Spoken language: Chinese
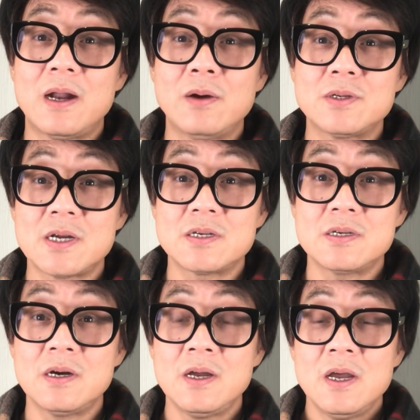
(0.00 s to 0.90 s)
然后上
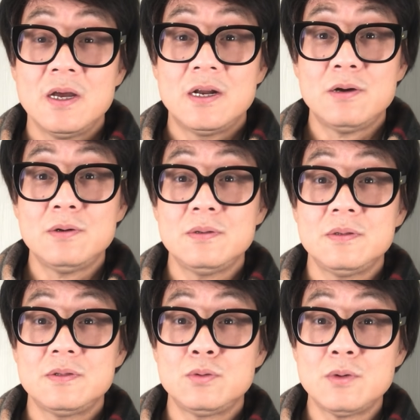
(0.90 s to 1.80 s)
车，然后
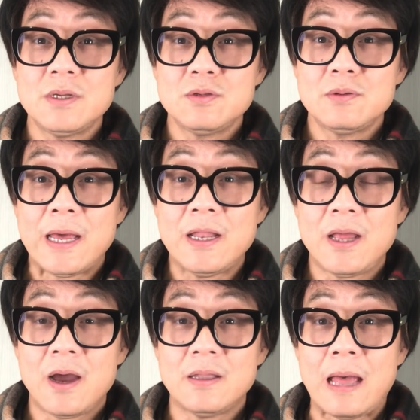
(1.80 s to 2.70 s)
突然就来了
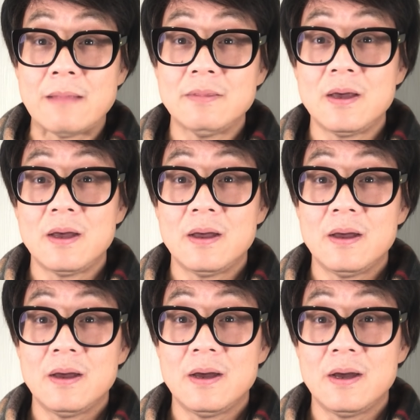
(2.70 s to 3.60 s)
两个男的
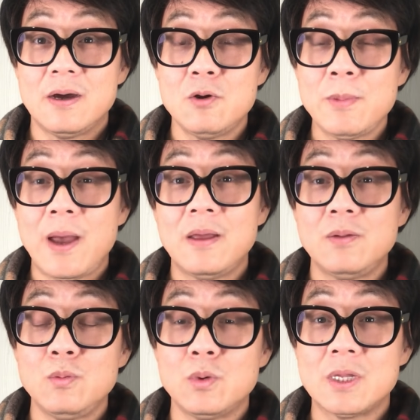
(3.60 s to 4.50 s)
啊，后面还有
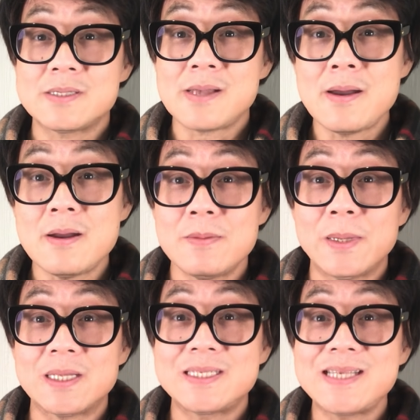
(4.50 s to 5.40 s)
个女的，三个人
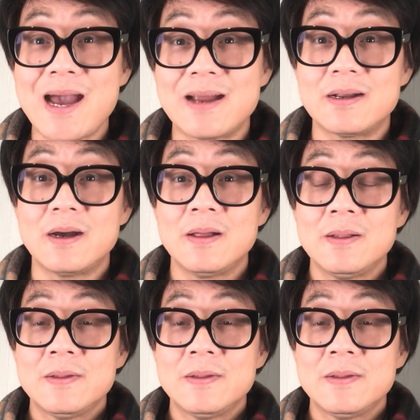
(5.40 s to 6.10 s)
把他架着，